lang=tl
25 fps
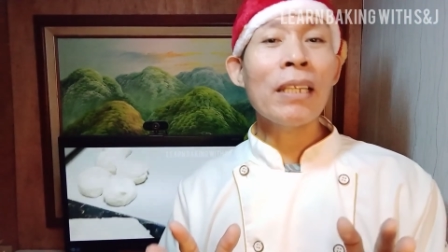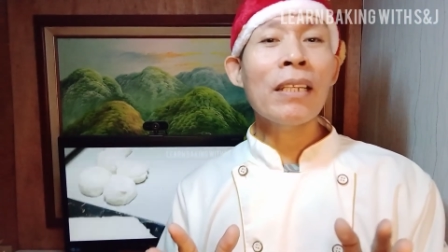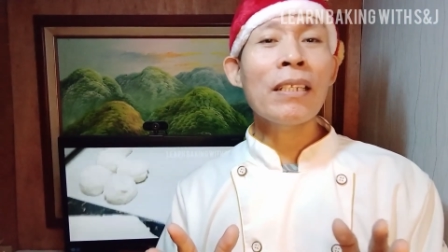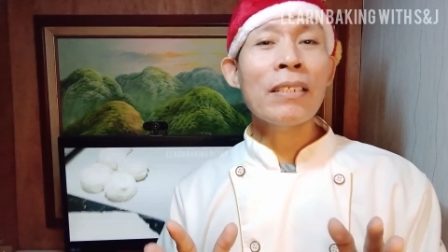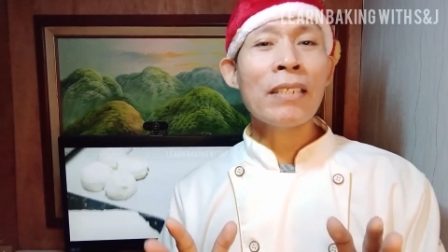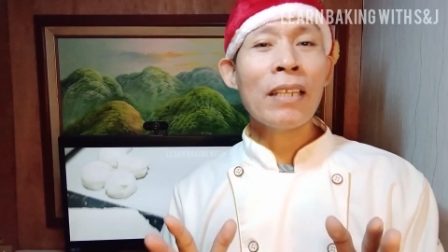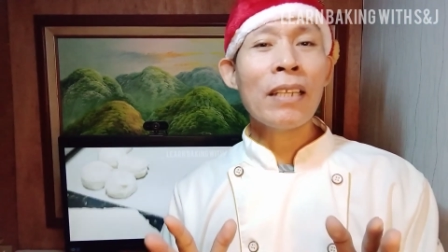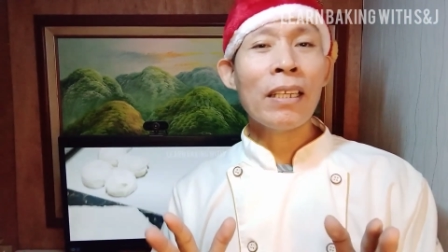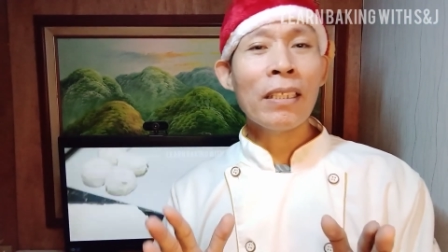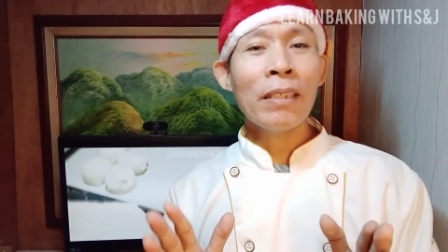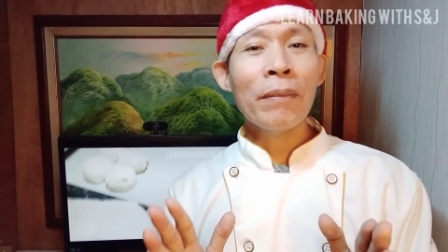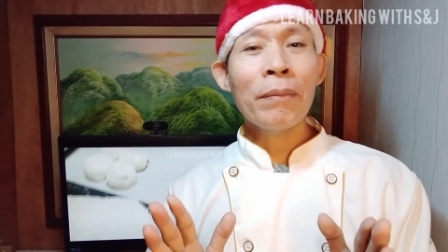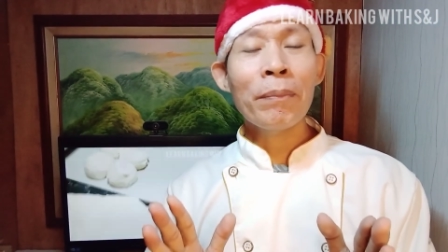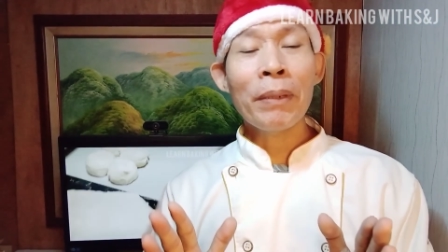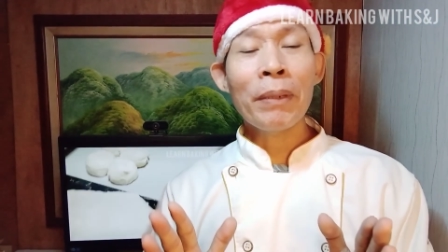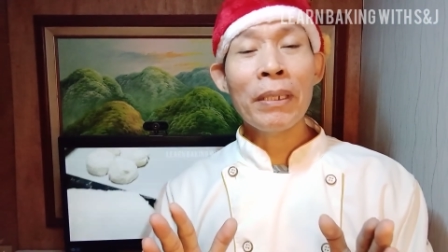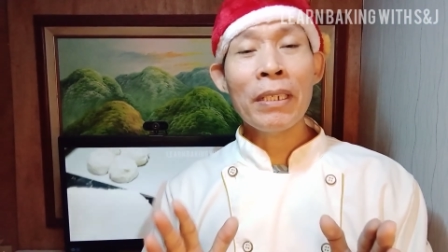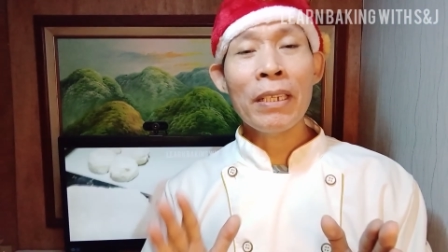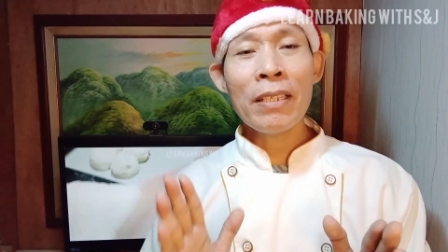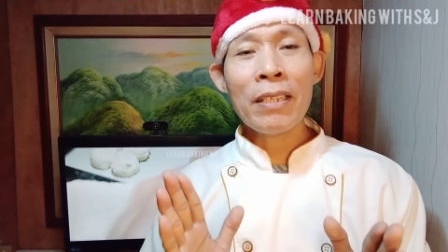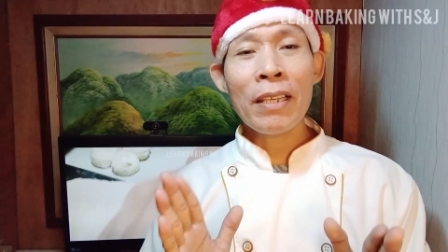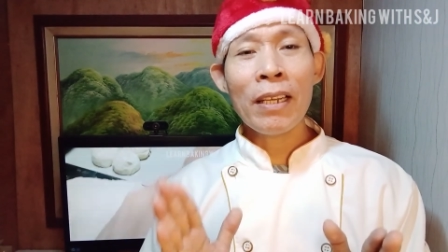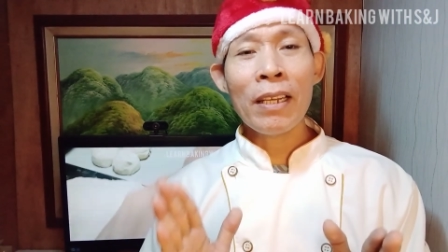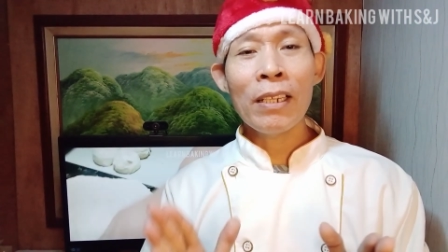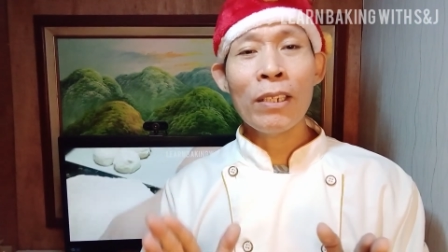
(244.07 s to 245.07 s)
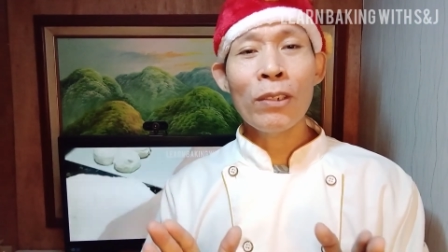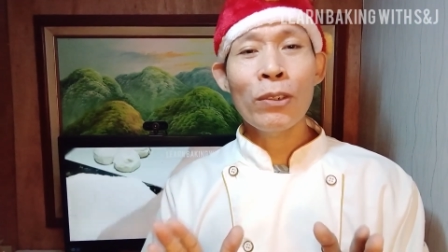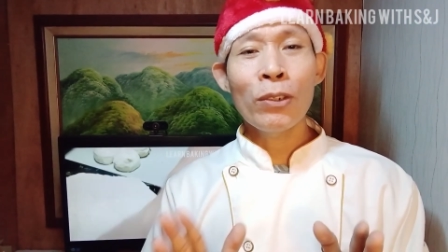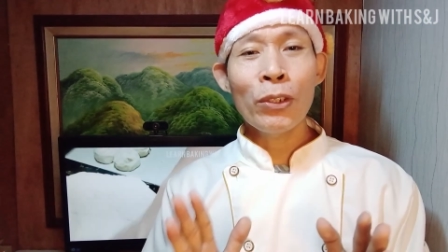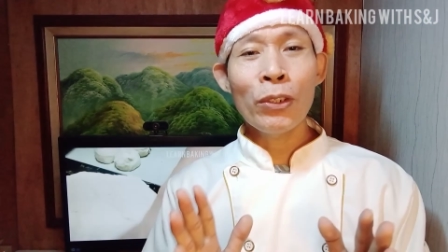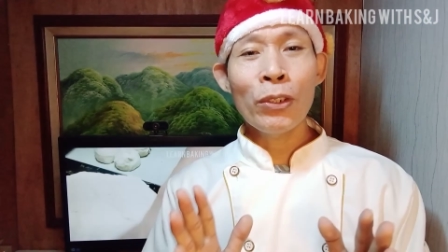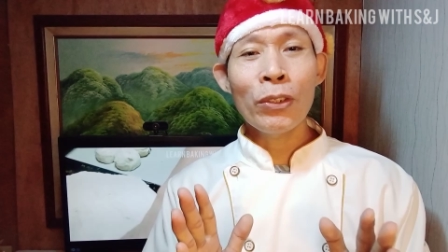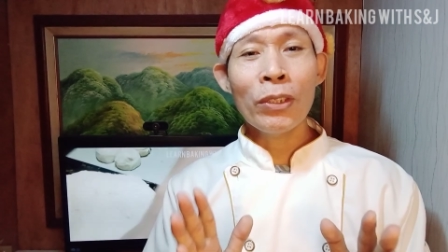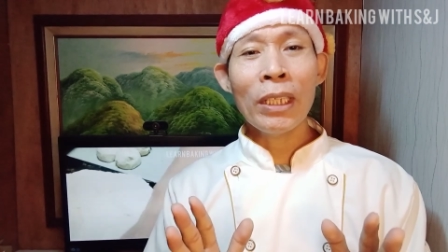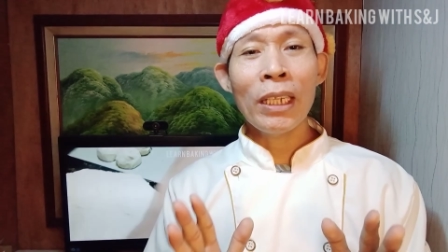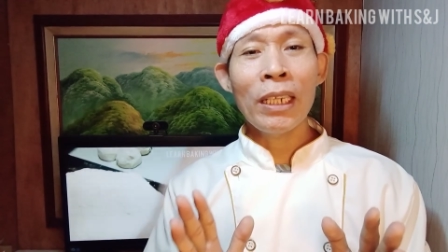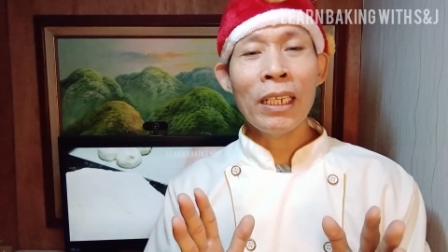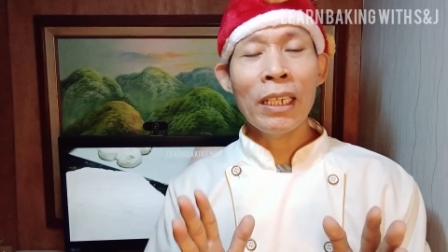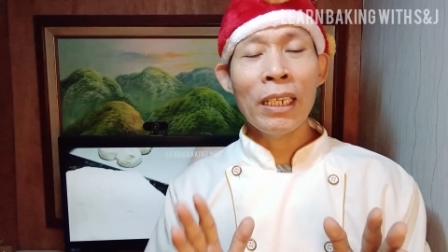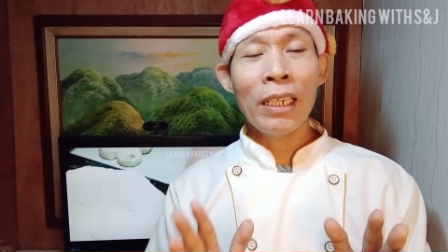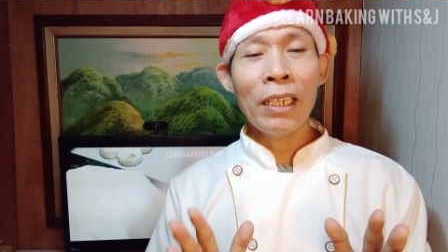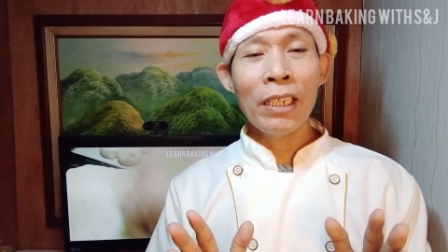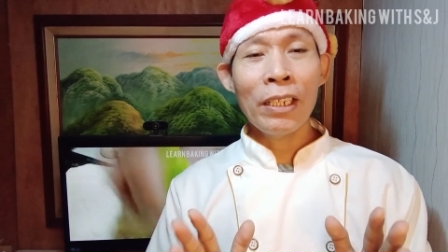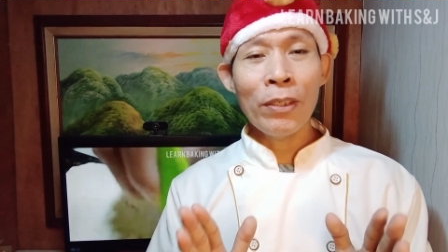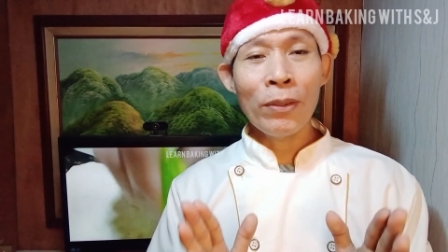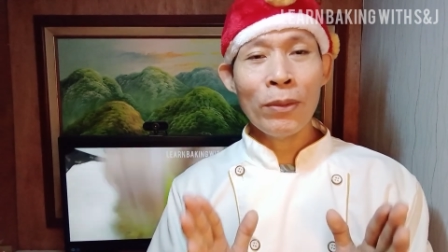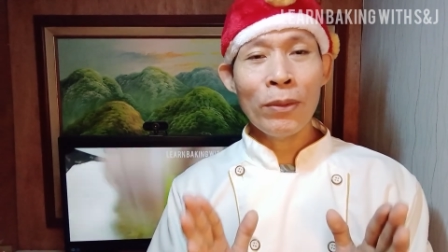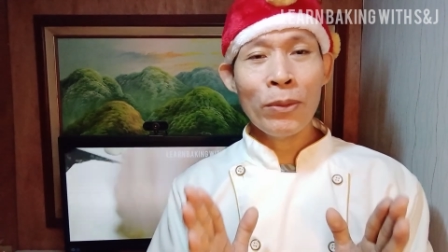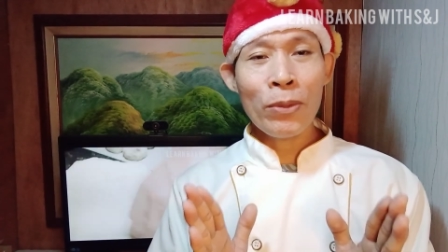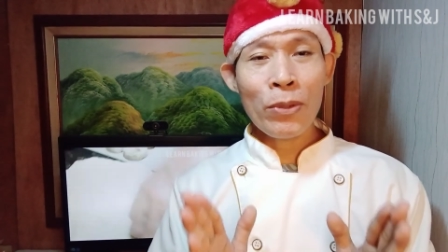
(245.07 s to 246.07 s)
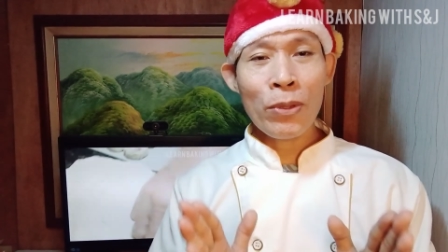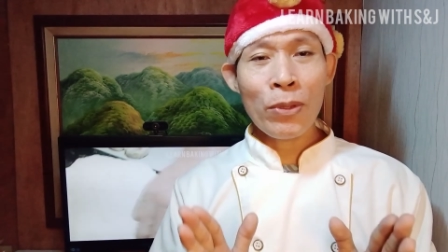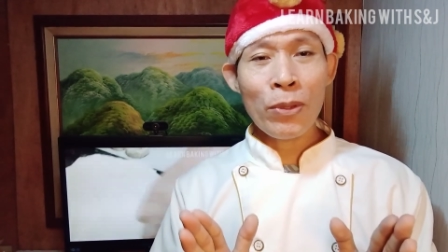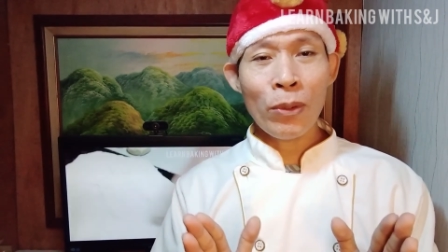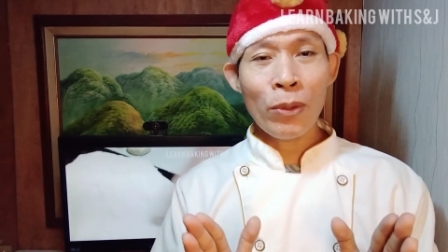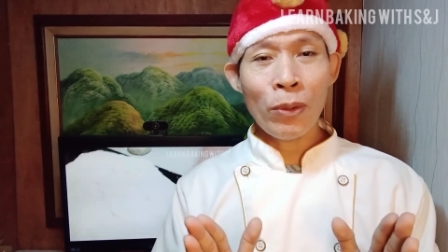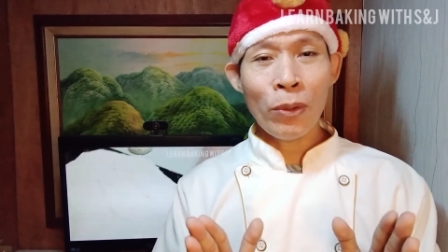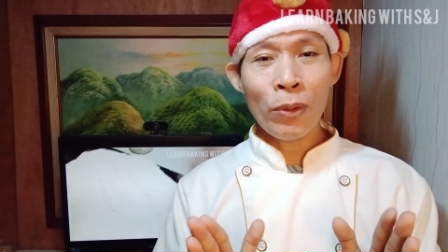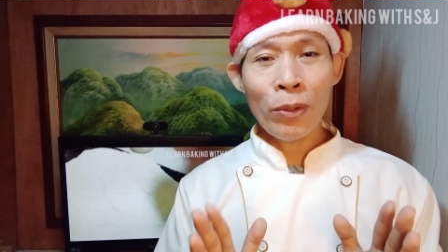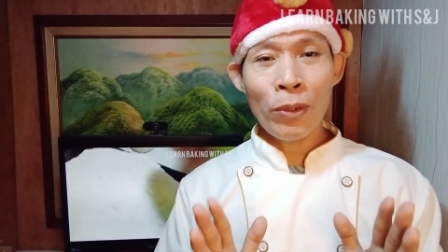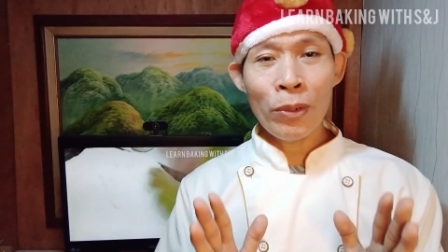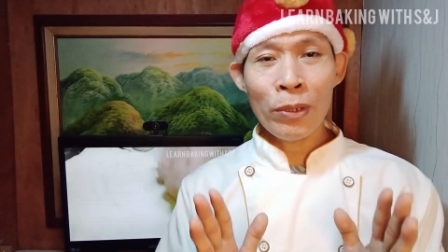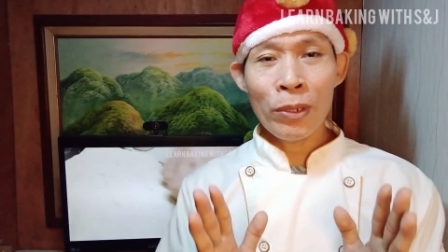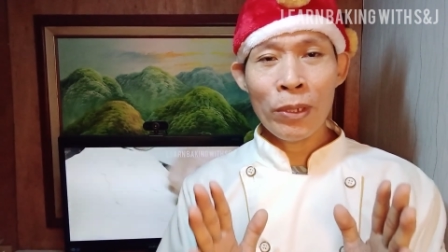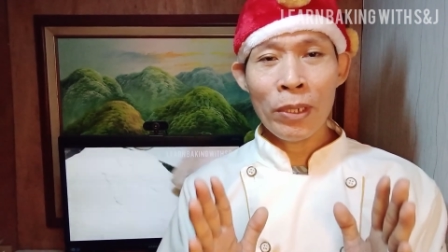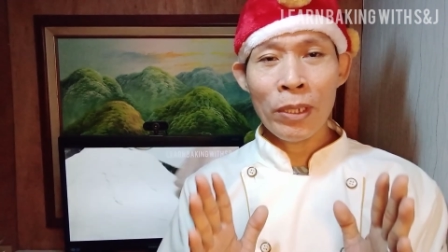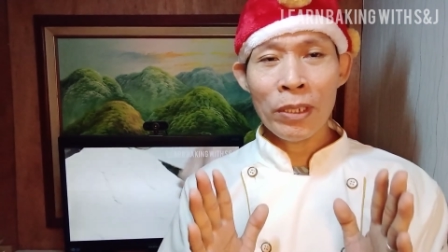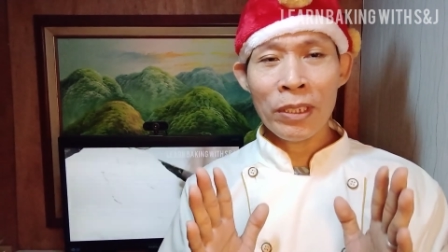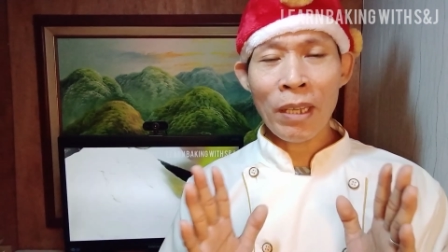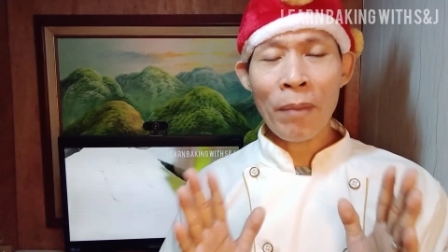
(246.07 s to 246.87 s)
lang sa ating pandesal kung yun talaga ang inyong gusto or